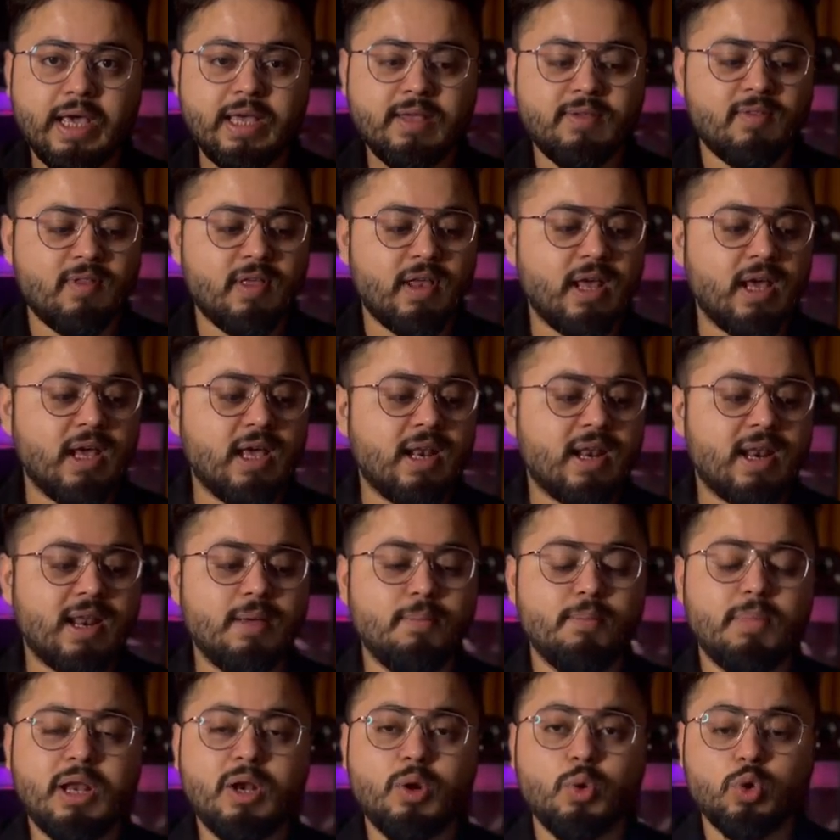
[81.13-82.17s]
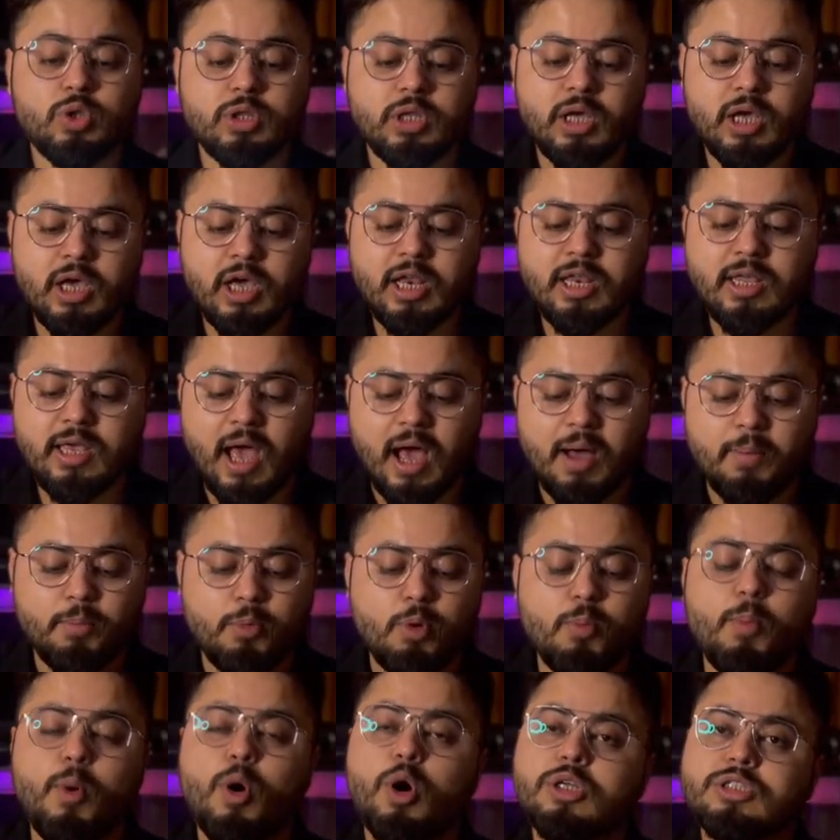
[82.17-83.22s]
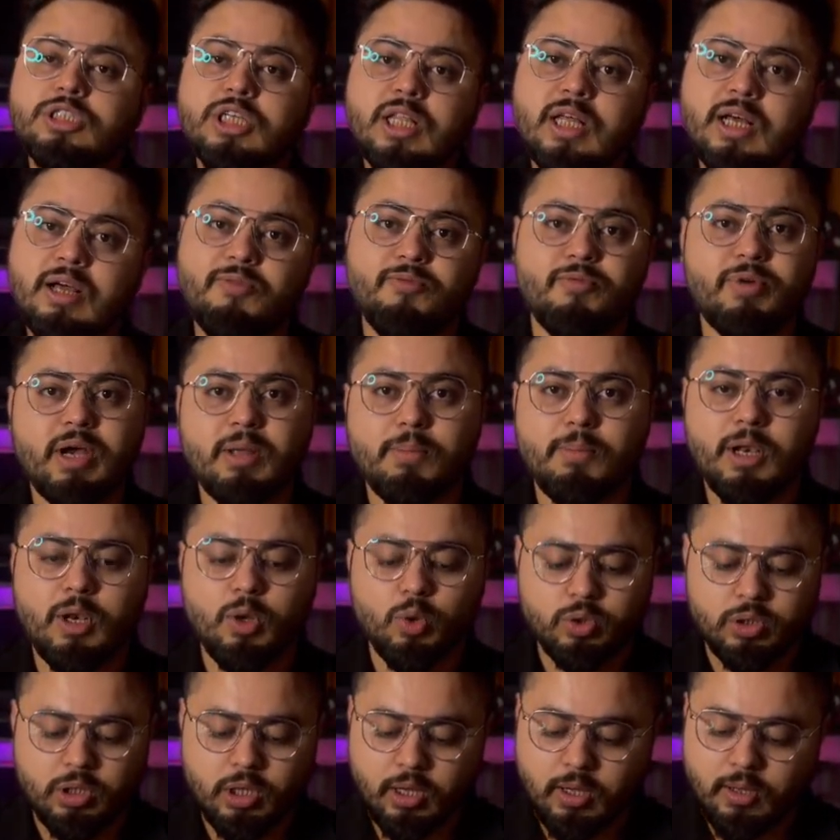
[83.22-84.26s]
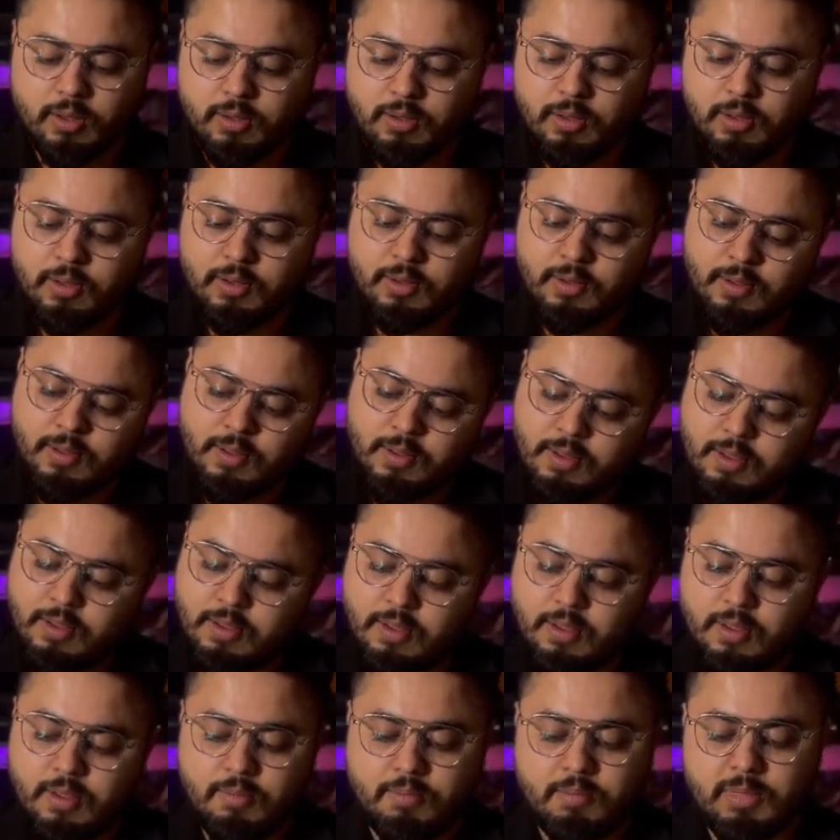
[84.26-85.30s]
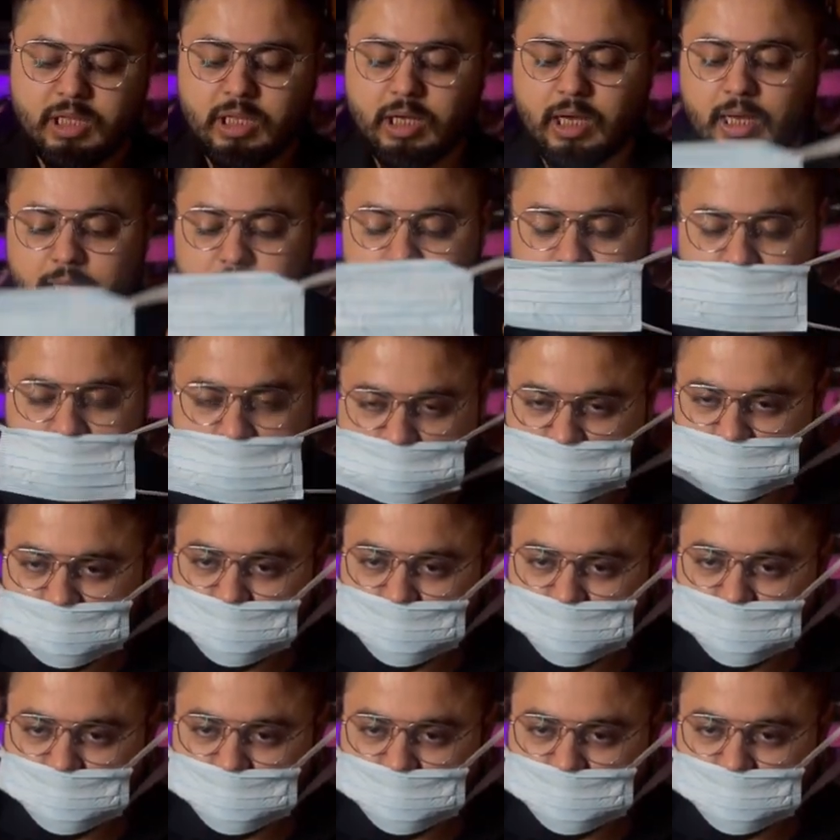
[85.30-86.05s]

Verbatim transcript: इस तरह की रिबन होती है या आपको बहुत ज़्यादा कंफर्टेबल होते हैं मैं दिखा देता हूँ